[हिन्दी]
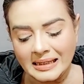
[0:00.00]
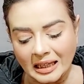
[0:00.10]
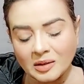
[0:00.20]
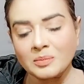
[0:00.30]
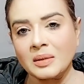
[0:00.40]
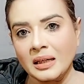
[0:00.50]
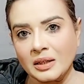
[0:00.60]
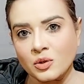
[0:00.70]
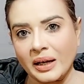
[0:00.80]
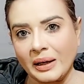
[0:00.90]
ज़ख्म
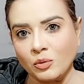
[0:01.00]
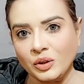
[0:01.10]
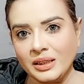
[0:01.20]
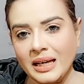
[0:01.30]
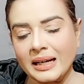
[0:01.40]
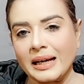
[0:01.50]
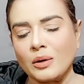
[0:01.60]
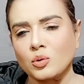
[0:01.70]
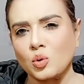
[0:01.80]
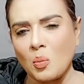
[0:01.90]
जो है वो दिए गए
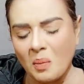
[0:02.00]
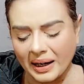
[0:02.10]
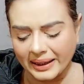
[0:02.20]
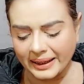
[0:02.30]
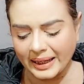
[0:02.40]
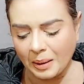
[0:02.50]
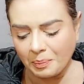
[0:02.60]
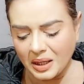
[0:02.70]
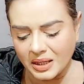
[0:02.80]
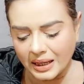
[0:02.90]
उसको मारा गया
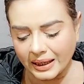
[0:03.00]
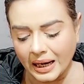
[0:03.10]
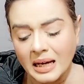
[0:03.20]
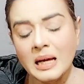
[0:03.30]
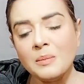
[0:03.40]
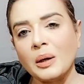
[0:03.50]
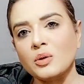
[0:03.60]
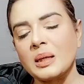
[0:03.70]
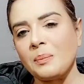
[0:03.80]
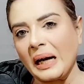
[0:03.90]
पीटा गया फिर
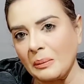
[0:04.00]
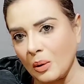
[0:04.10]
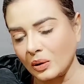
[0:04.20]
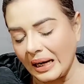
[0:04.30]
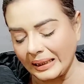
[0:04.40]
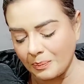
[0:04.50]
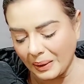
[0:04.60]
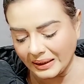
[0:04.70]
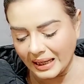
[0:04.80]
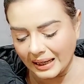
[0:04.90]
उसे बेड पर उठा के
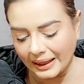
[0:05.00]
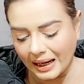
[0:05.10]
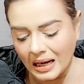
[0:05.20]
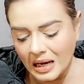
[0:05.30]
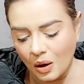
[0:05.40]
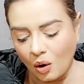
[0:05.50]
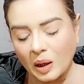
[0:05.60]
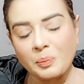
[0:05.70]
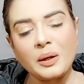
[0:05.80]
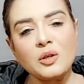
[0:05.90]
पटखा गया
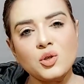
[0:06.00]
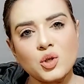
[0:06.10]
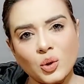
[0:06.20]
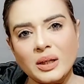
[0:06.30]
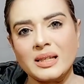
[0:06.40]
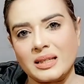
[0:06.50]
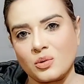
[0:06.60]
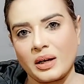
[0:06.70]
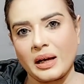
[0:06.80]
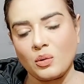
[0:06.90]
और फिर छुरी से
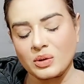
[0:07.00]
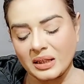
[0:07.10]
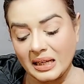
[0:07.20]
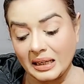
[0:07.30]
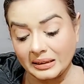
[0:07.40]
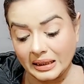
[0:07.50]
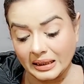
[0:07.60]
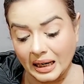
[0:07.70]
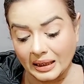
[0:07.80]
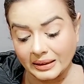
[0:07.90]
जो है उसकी गर्दन
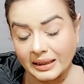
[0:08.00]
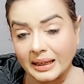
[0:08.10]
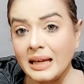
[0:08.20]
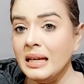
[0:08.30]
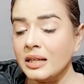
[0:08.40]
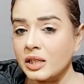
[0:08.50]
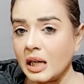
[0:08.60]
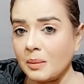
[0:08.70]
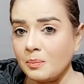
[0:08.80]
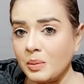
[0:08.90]
काट दी गई
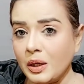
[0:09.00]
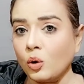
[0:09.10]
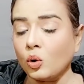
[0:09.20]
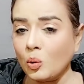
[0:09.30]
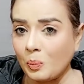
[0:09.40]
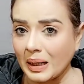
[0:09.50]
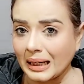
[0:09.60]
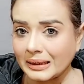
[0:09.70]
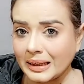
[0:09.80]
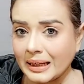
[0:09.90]
जब ये लोग ऊपर
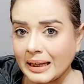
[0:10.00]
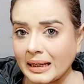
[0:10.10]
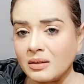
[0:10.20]
आते हैं